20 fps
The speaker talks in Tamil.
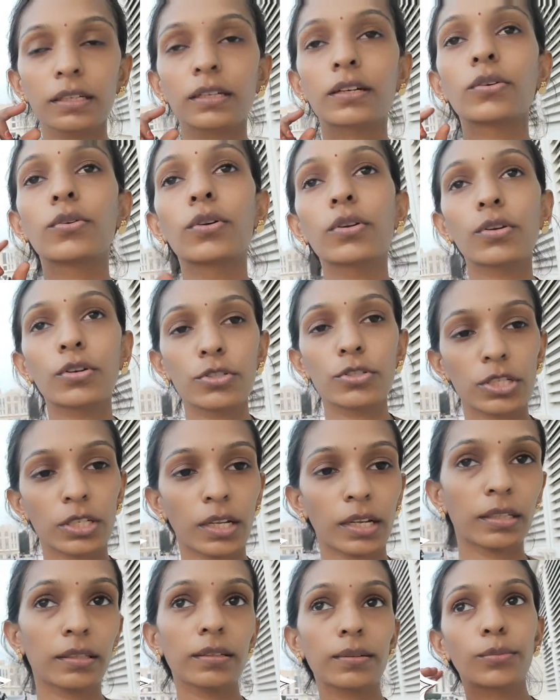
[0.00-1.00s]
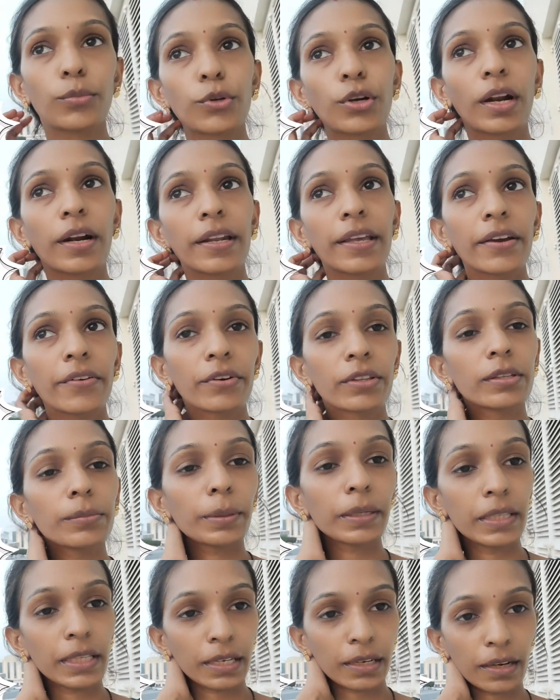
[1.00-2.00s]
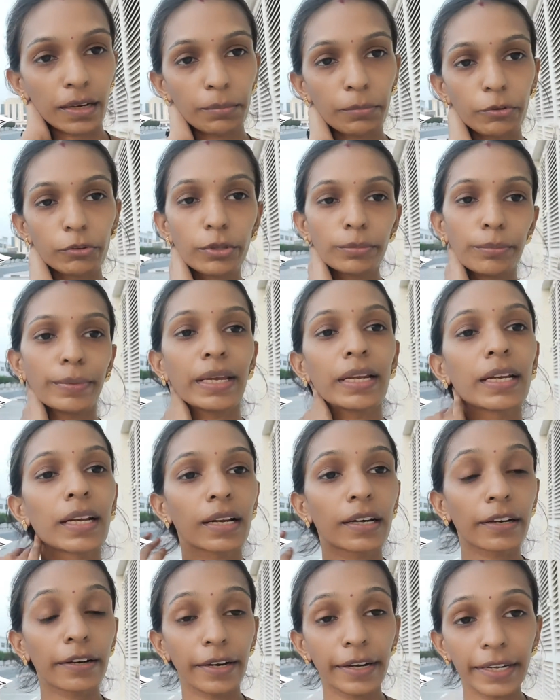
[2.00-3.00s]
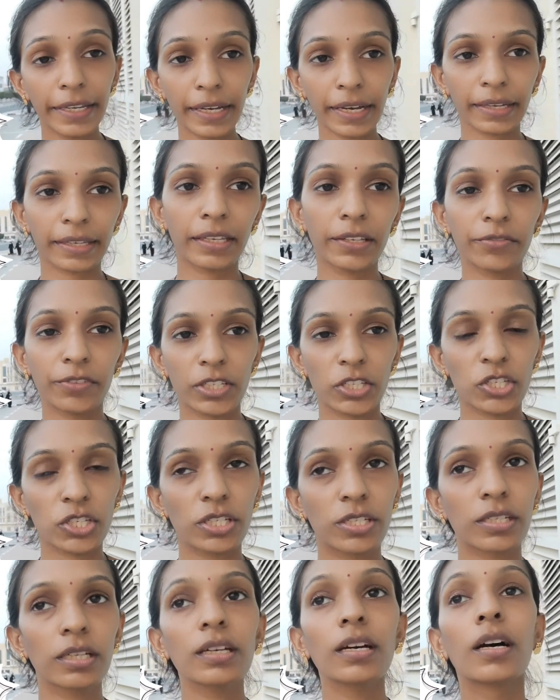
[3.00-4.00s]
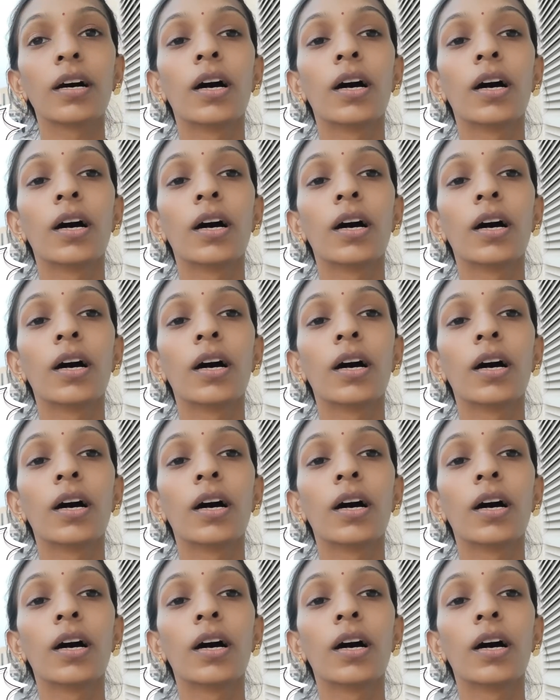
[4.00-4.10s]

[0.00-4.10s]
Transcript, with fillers: போடுறதுக்கு ஒரு கொஞ்சம் நேரத்துக்கு முன்னாடியே வந்து பார்த்திங்கன்னா நம்ம வந்து மீலெல்லாம் ரெடியாக்கி வச்சுட்டு